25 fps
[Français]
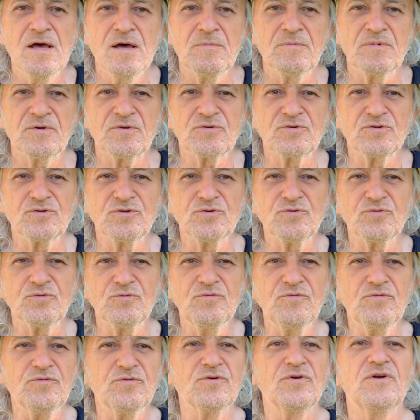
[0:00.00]
parce que je
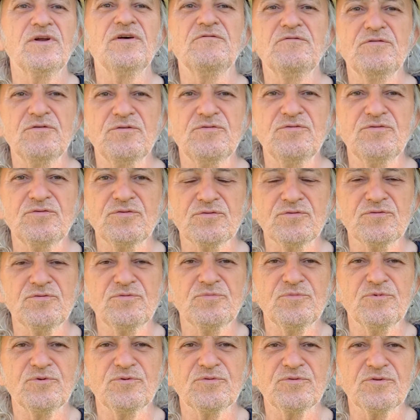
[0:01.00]
trouve que l'évolution du
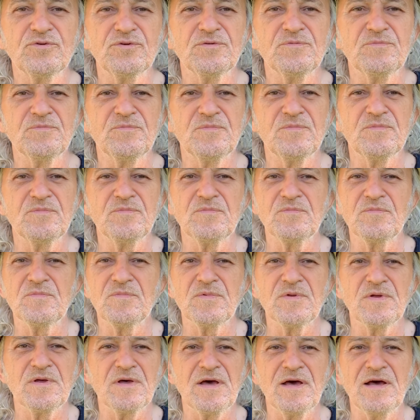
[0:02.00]
monde,
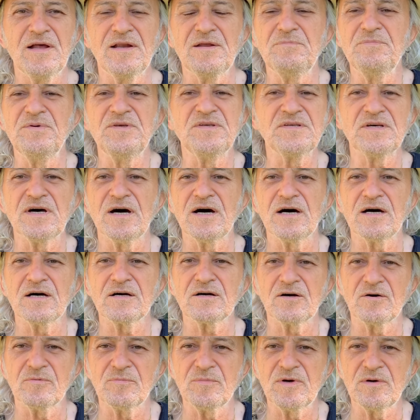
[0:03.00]
elle est bizarre
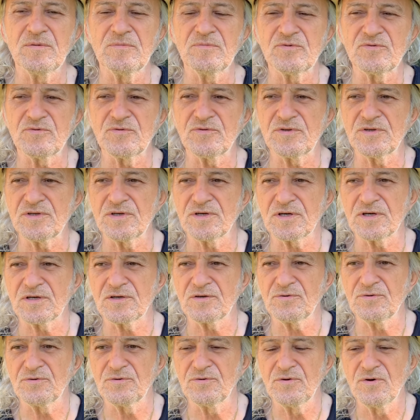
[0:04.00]
quand même, je veux dire, et
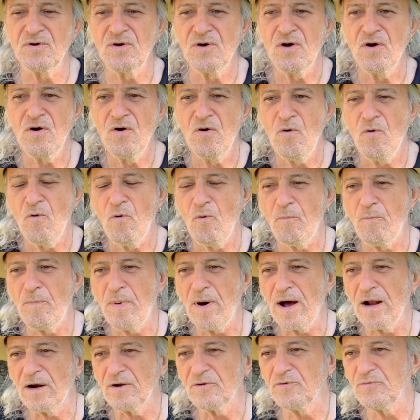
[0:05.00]
que on
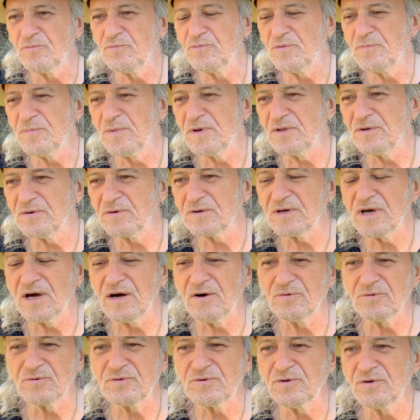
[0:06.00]
parle depuis maintenant
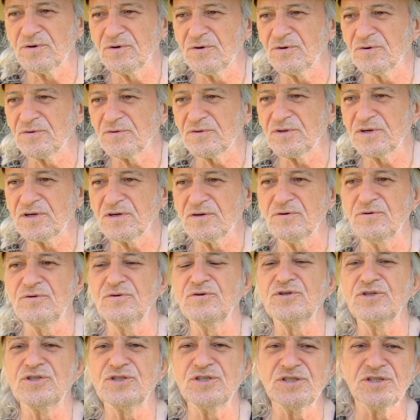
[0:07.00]
40 ans
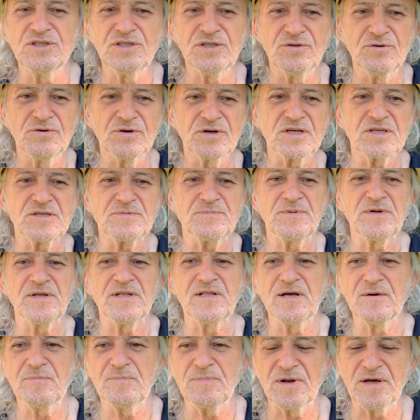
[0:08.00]
d'écologie, de respect de
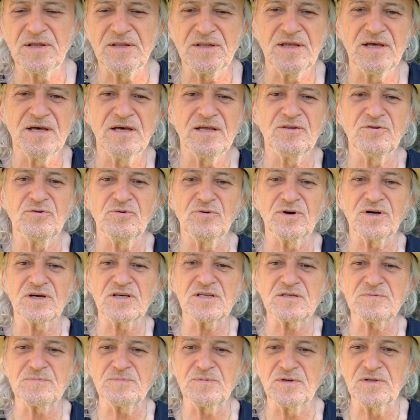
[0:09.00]
la planète, de
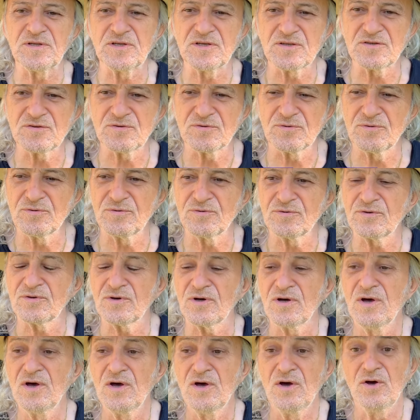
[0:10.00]
respect des autres,
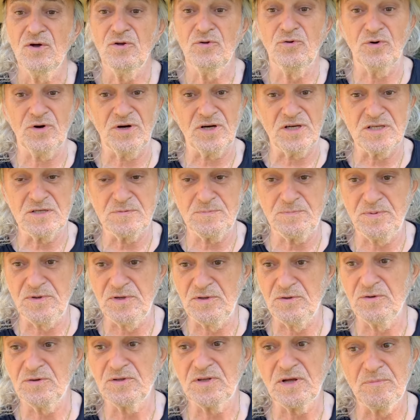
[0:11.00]
de respect
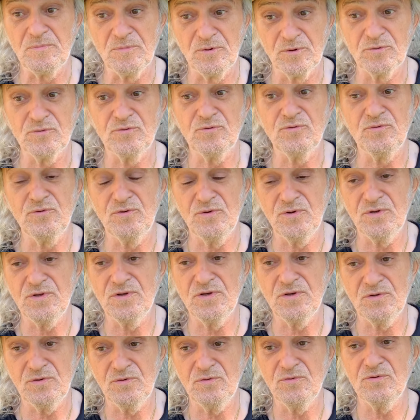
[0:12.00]
notamment
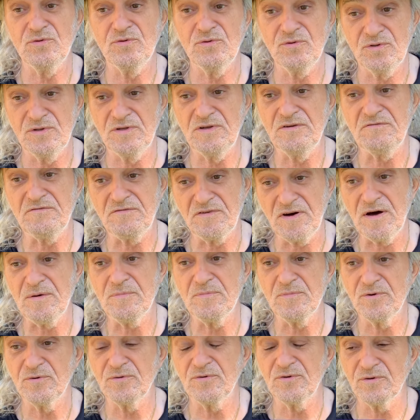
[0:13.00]
des
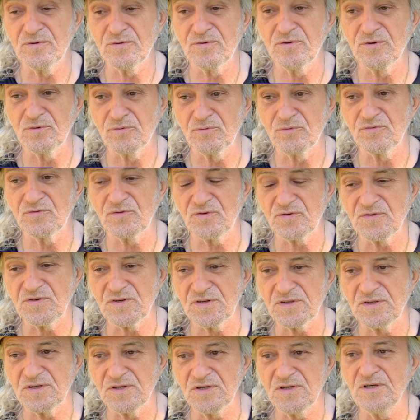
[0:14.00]
femmes dans nos
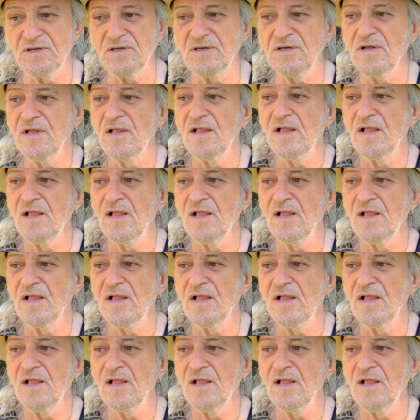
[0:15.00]
sociétés,